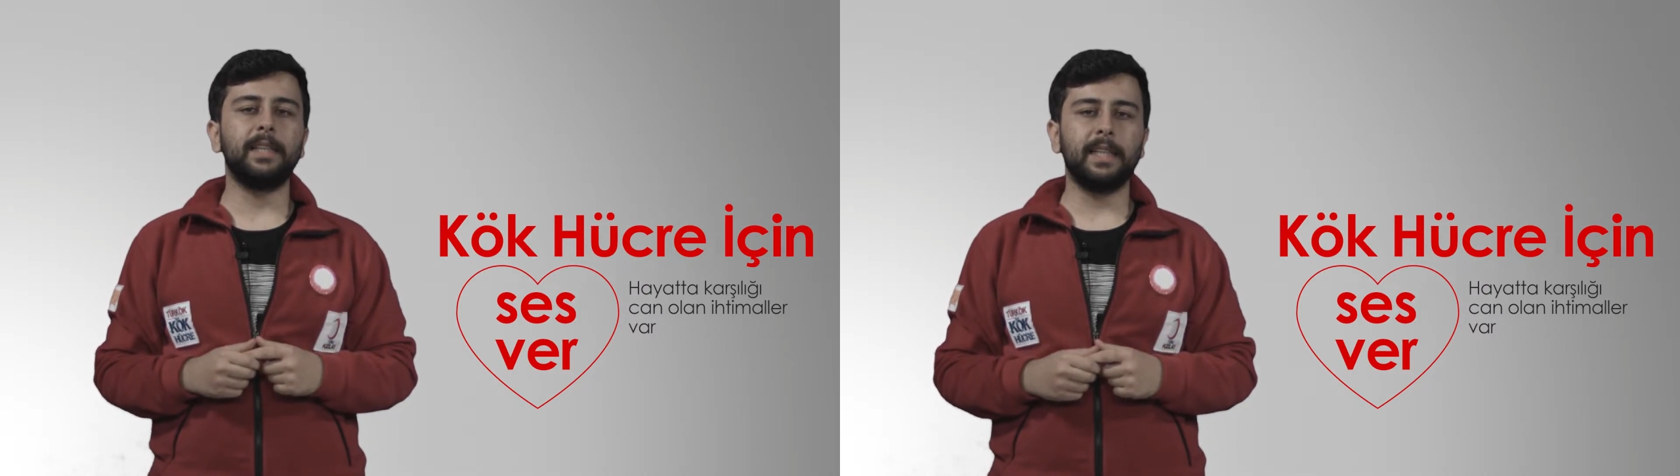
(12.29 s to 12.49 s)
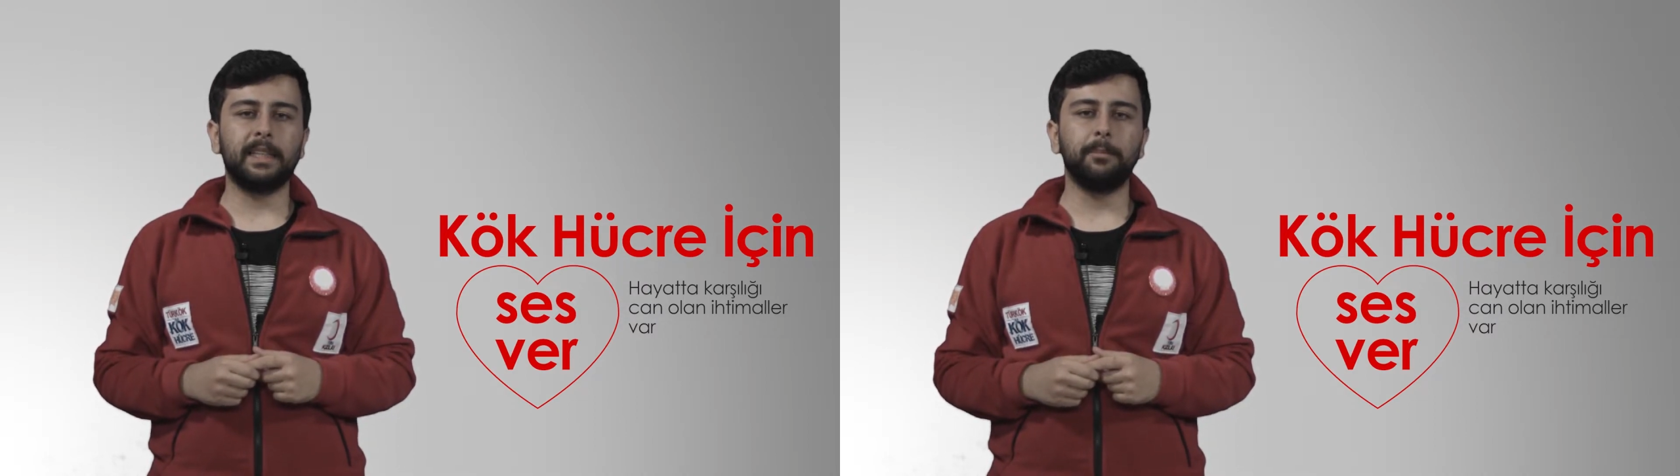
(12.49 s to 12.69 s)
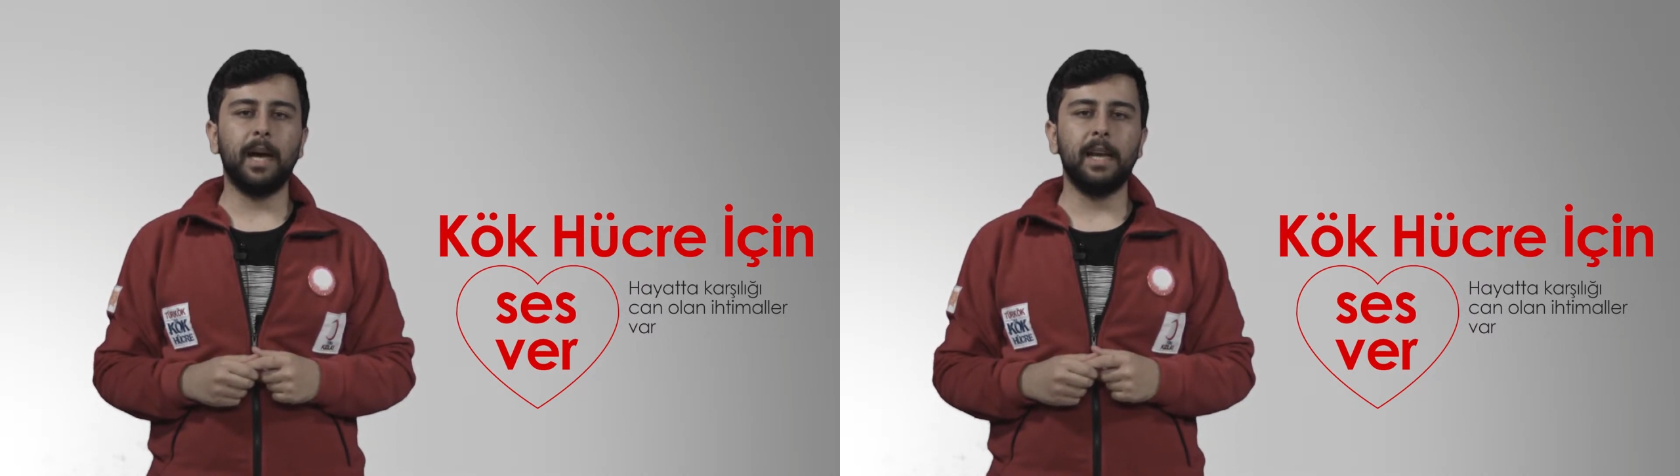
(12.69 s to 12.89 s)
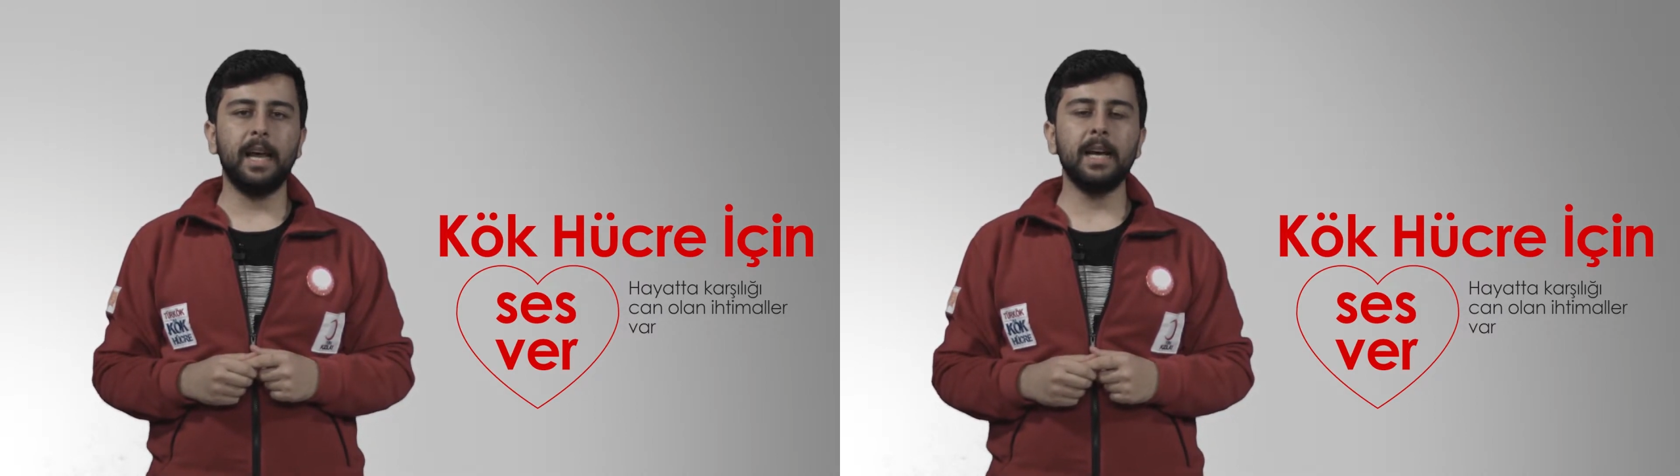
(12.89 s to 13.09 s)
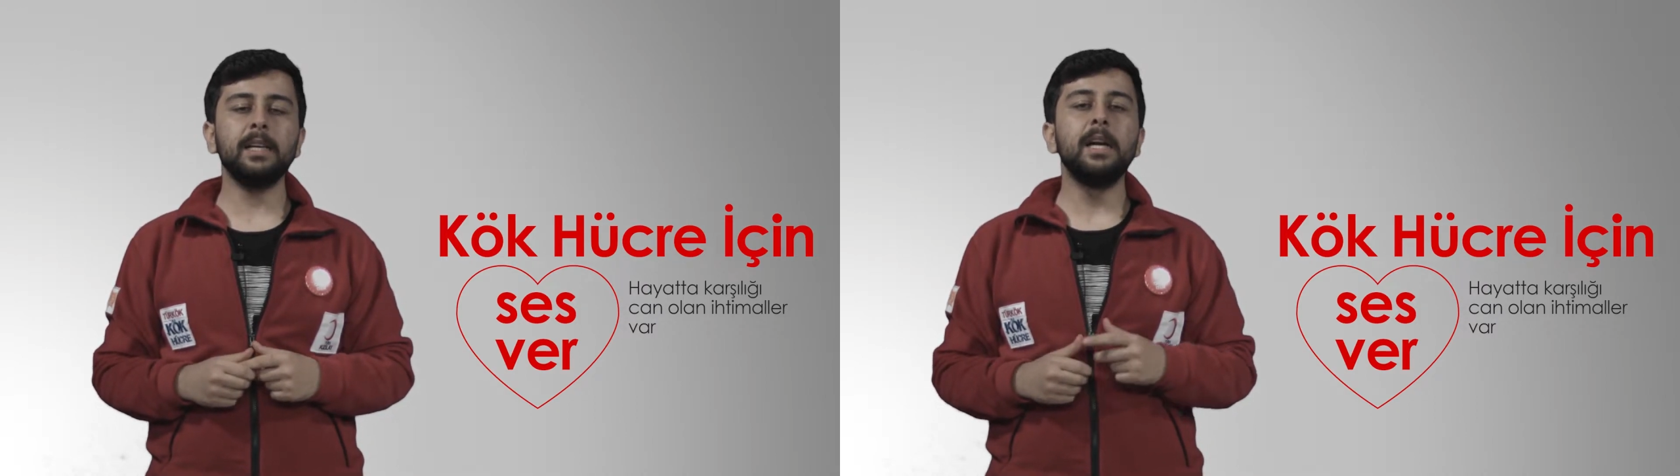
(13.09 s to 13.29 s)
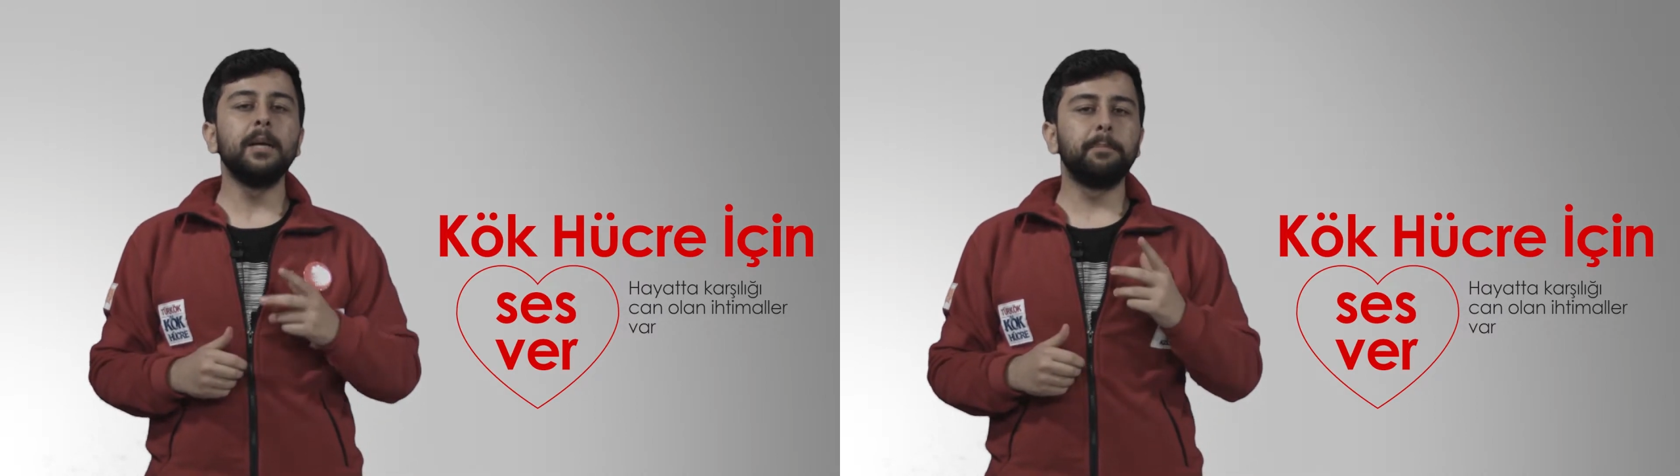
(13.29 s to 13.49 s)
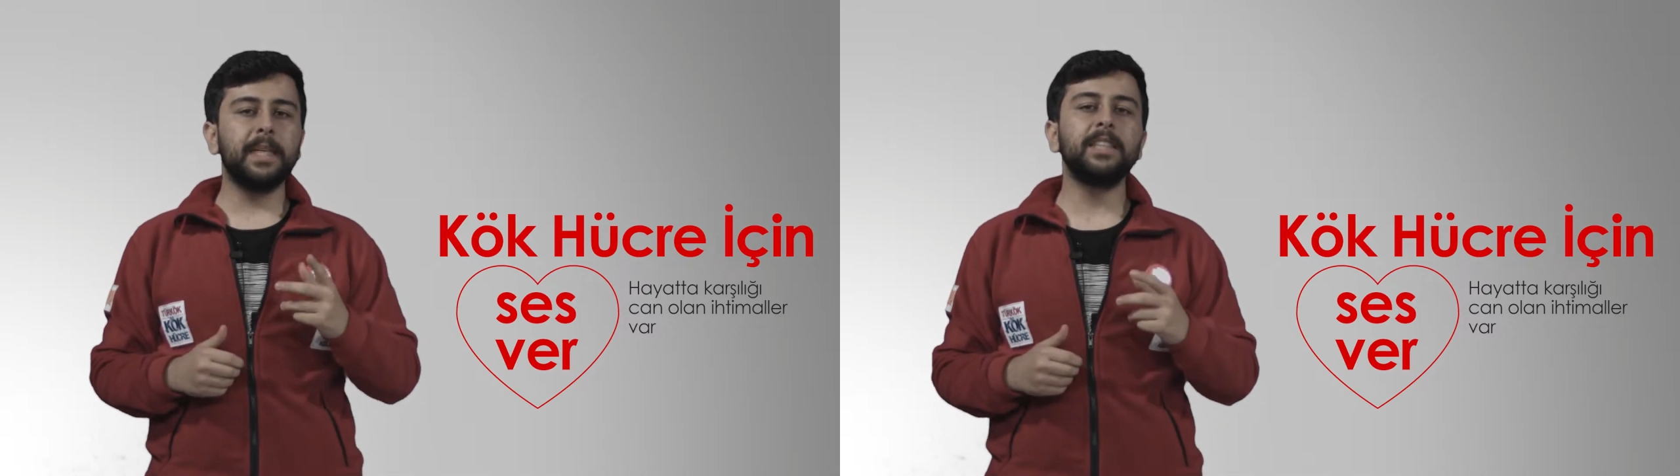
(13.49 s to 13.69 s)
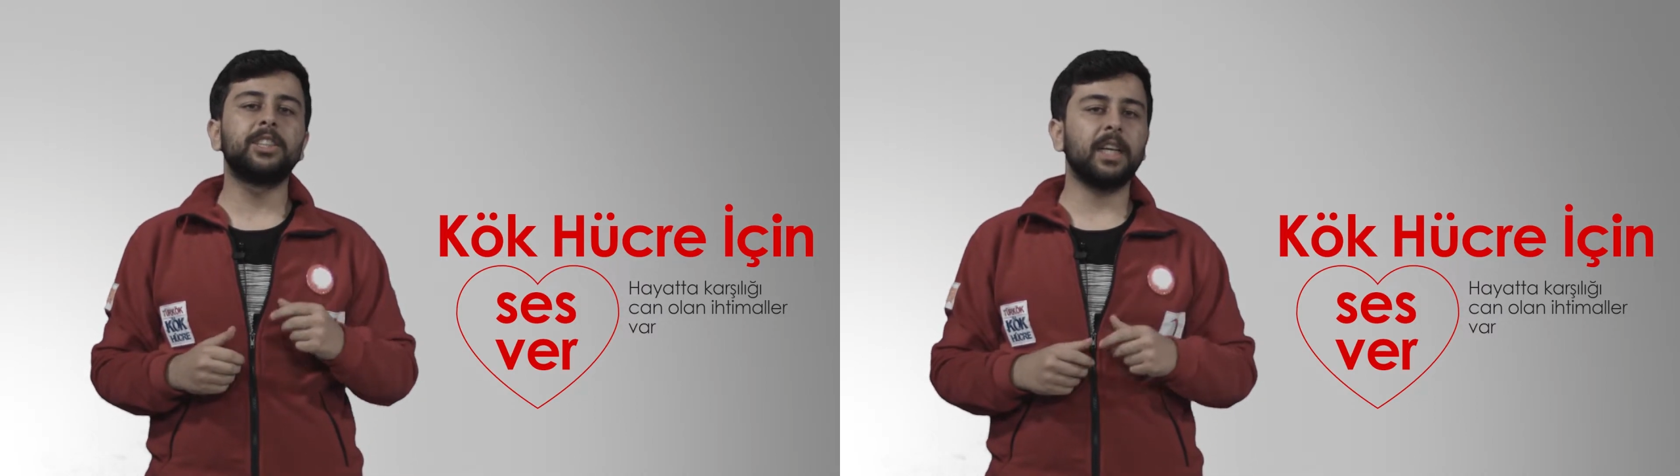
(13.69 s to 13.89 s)
ihtimaller
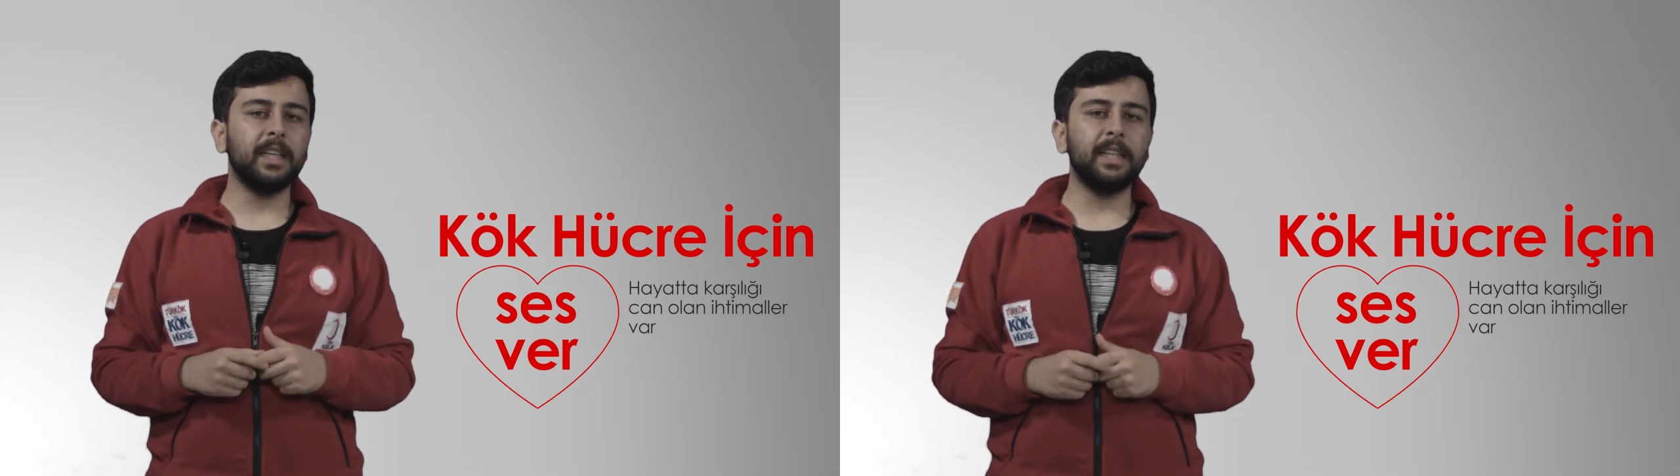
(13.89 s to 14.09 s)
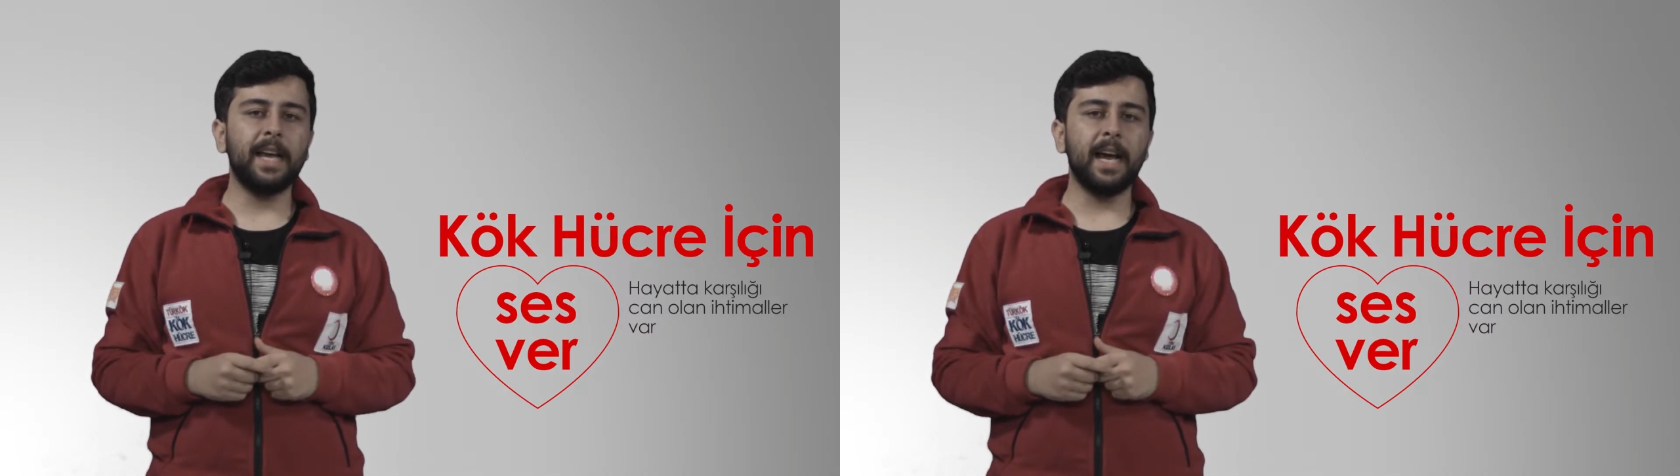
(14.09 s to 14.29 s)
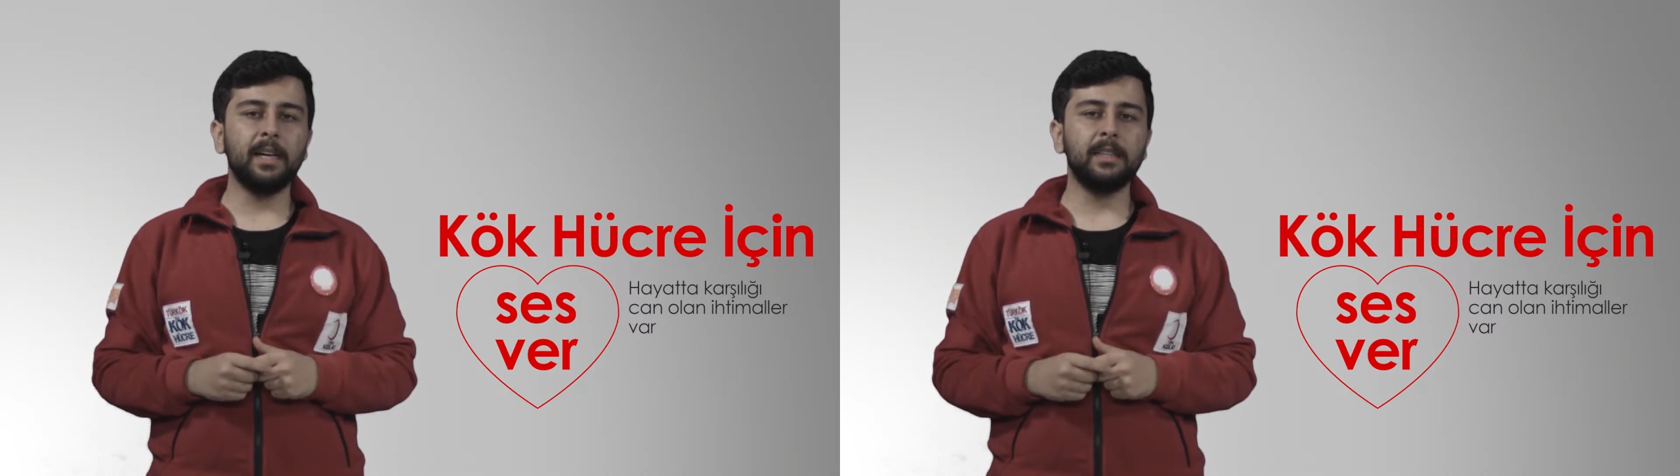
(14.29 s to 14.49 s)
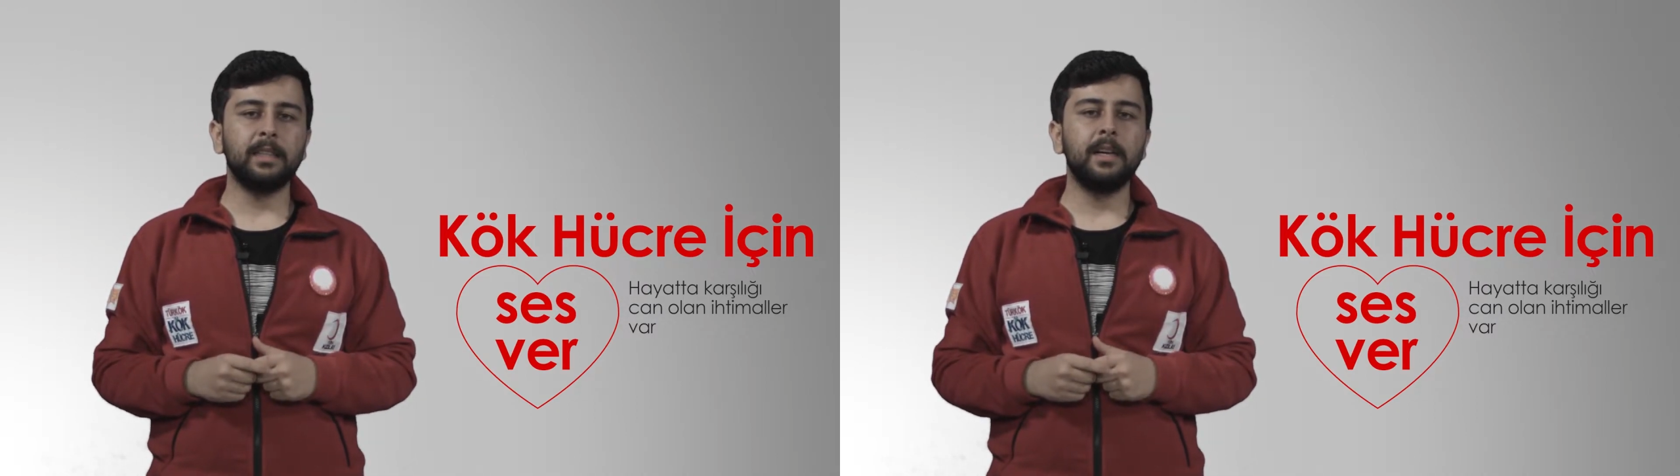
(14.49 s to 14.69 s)
bir cana değer